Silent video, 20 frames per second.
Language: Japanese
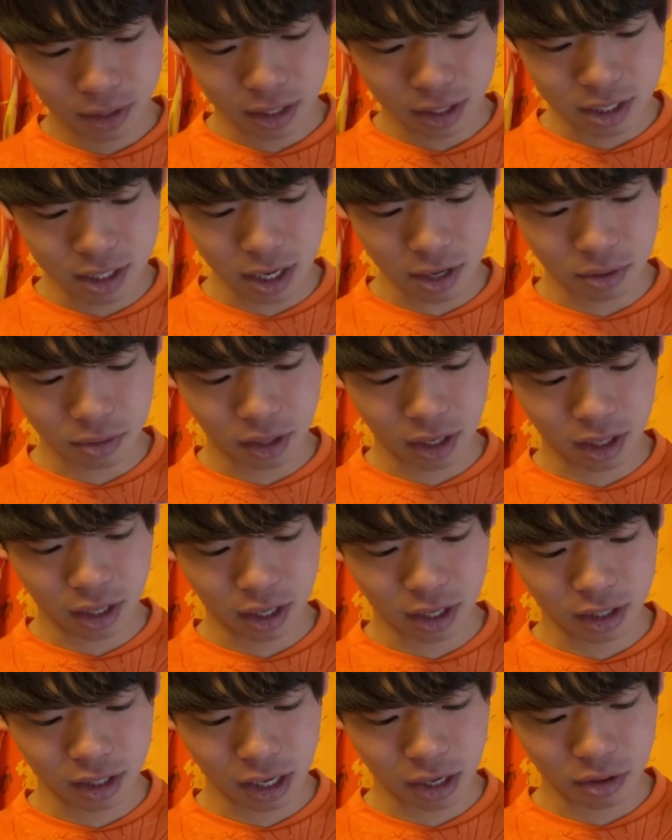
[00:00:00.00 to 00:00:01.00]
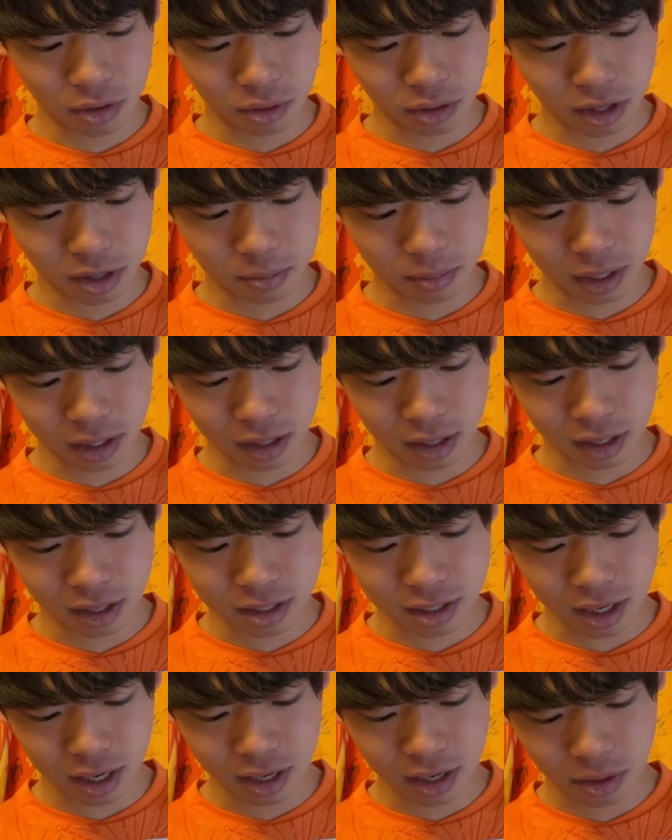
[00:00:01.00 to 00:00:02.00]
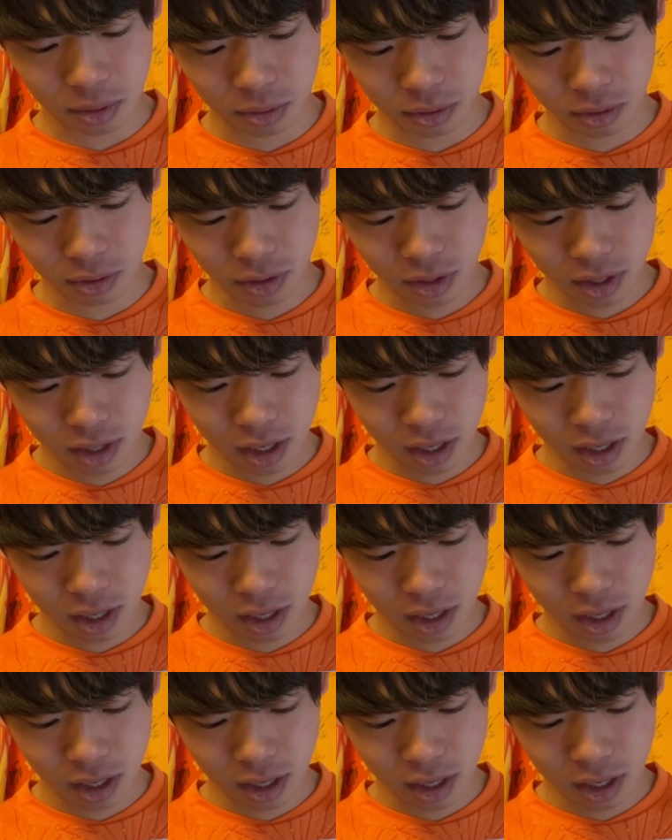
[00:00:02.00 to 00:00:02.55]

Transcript: 2005年に引退を決めて、最後の